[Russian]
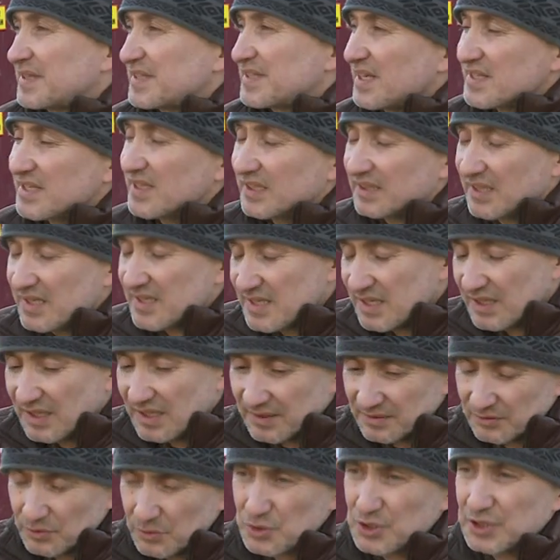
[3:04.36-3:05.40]
инстанция
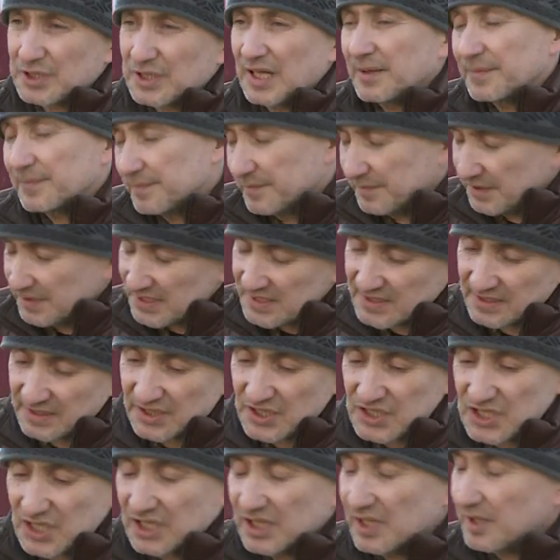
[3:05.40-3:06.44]
отказала, ну, чита вынесла
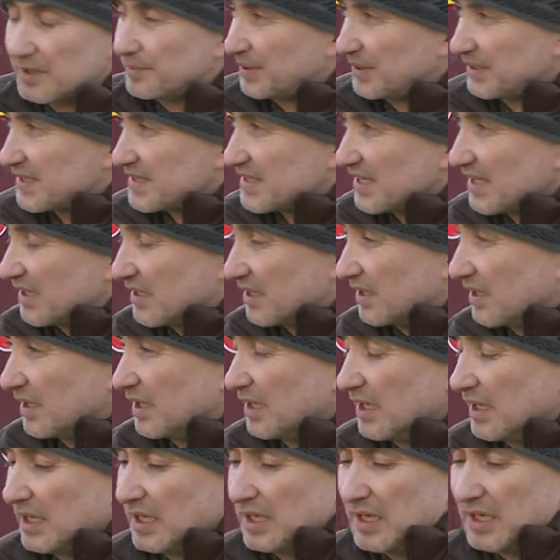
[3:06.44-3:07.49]
решение предоставить.
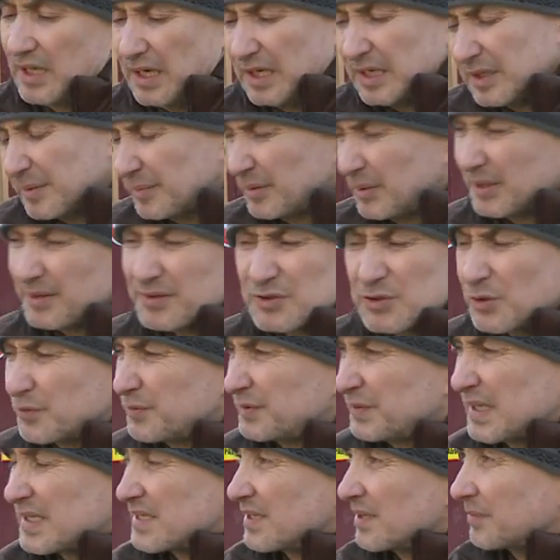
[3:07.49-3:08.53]
Это было еще в
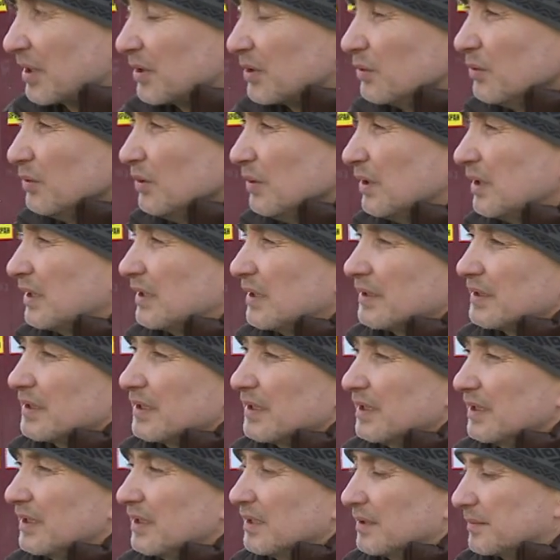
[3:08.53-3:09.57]
2012 году,
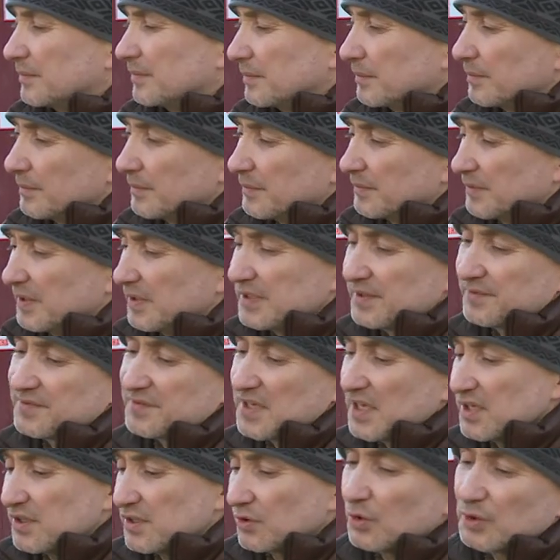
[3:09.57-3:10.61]
и в эти,
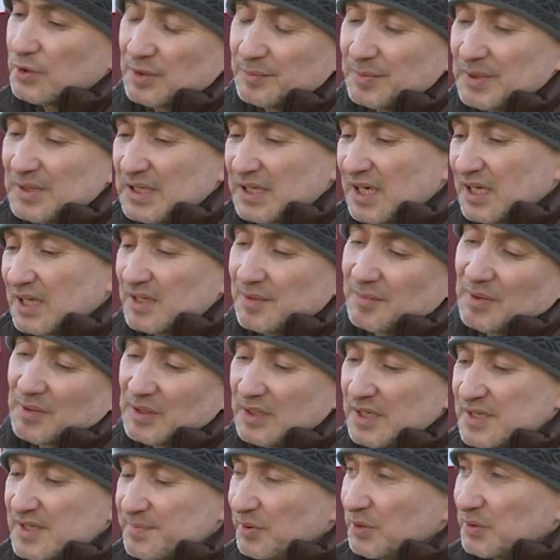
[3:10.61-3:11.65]
все эти годы мы никак не
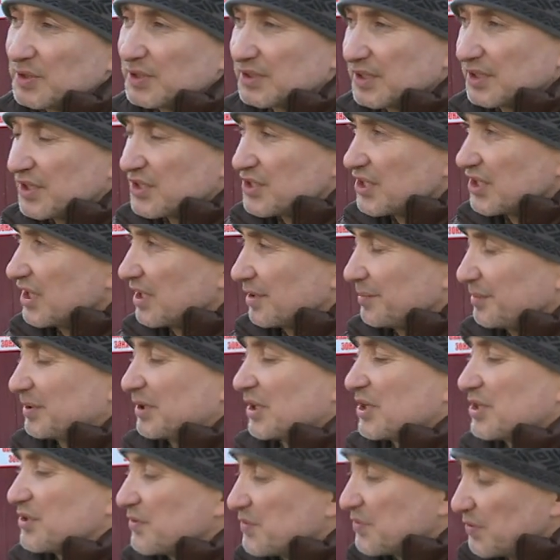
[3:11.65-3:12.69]
могли исполнить это решение
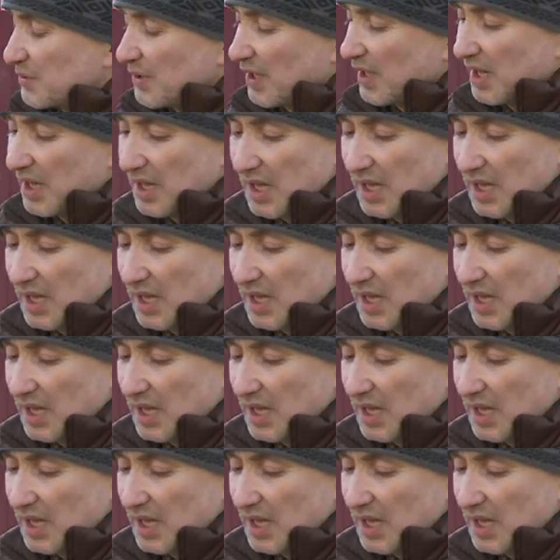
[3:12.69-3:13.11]
арбитражного суда.